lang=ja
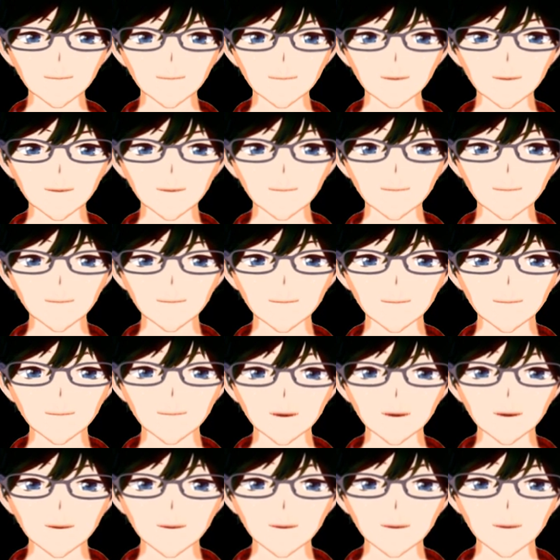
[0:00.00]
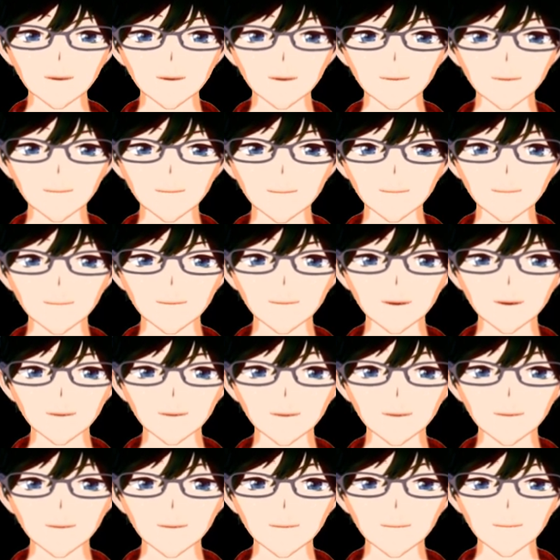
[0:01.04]
でも、うん、
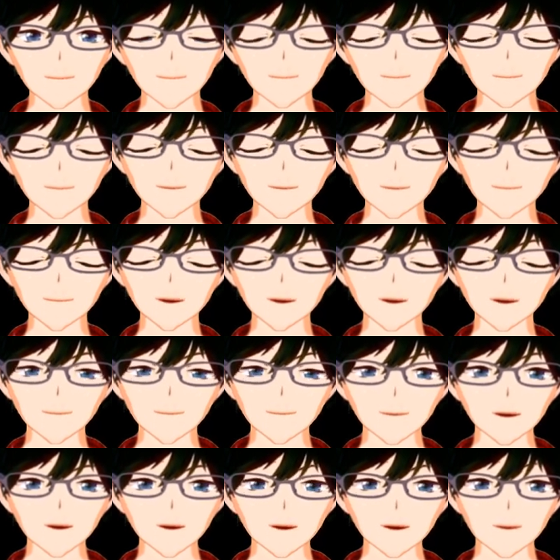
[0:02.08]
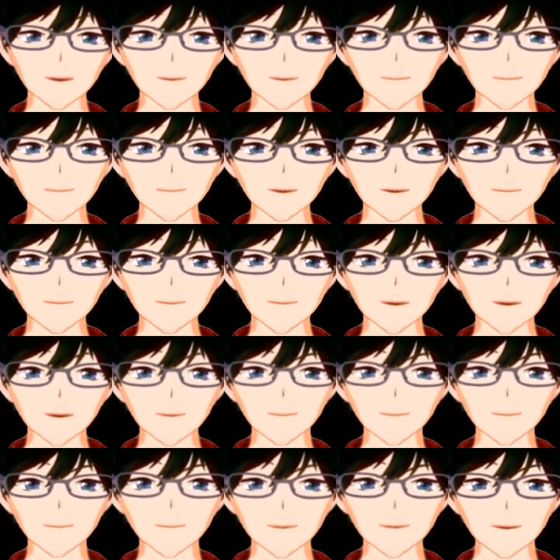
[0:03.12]
85%とか80%ぐらいの
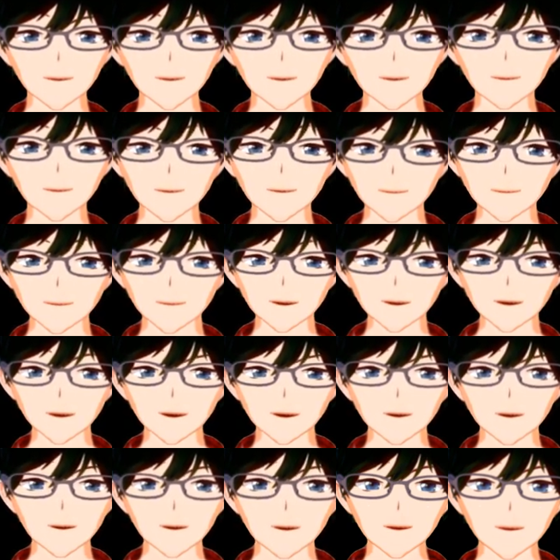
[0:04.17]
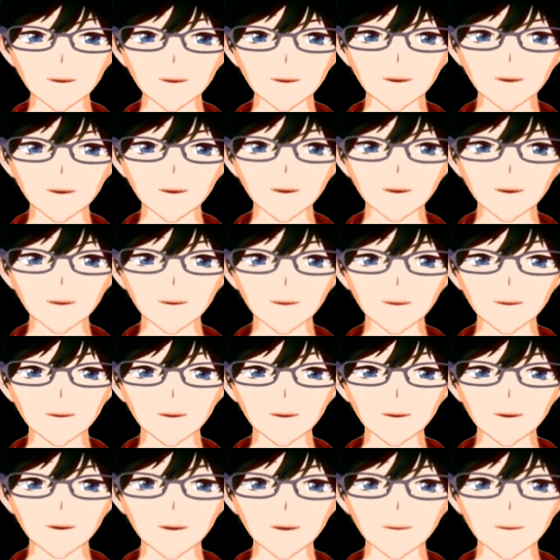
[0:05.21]
信用率しかないないんじゃないかな。
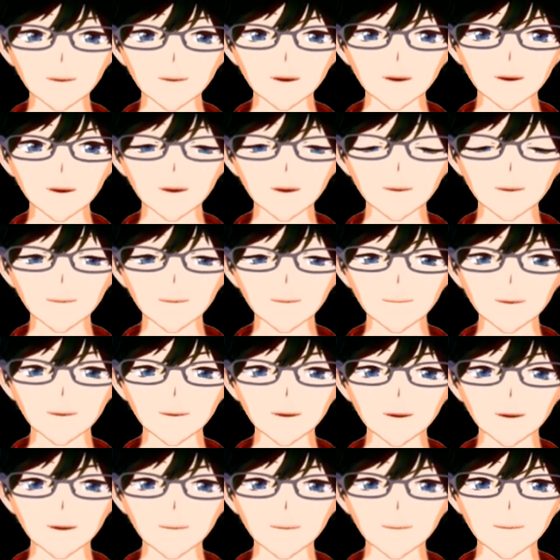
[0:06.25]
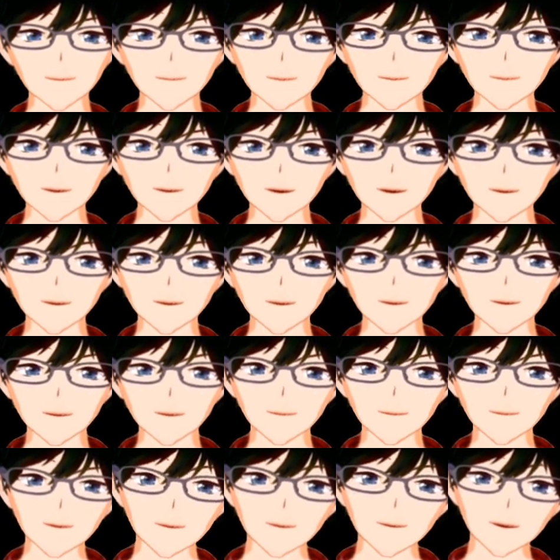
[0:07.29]
なので90%だともっと下がって7割
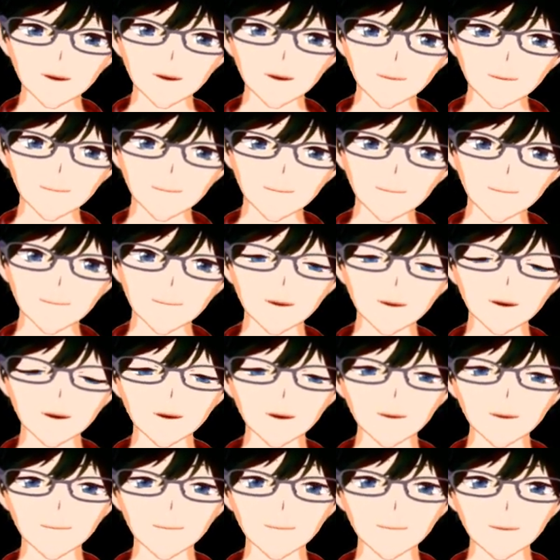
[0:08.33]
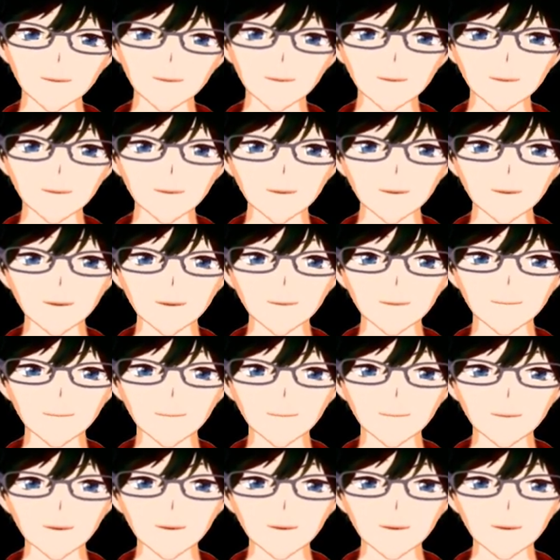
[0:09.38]
とかになってきちゃうので、